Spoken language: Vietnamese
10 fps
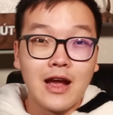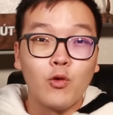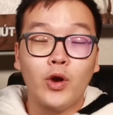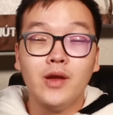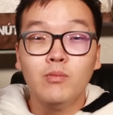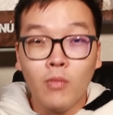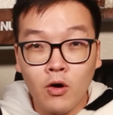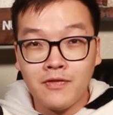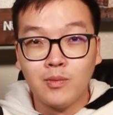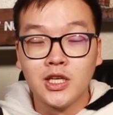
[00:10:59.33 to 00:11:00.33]
các quỹ
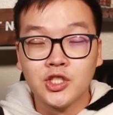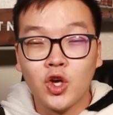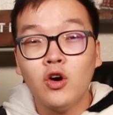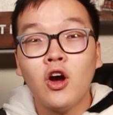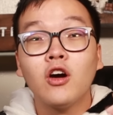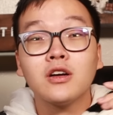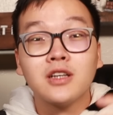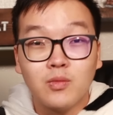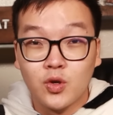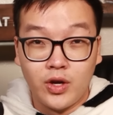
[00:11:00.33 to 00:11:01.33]
mô phỏng chỉ số họ
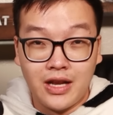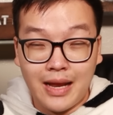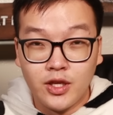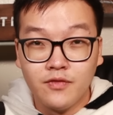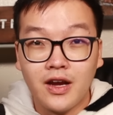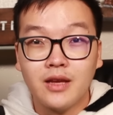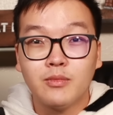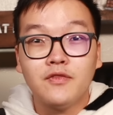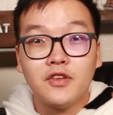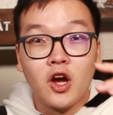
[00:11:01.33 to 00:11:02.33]
không được quyền làm như vậy
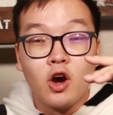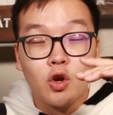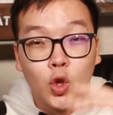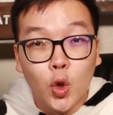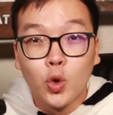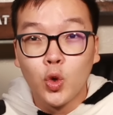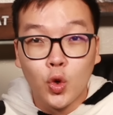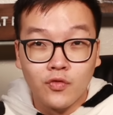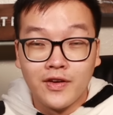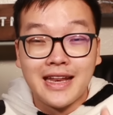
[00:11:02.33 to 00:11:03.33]
bởi vì họ luôn
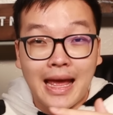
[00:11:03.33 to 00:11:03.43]
luôn phải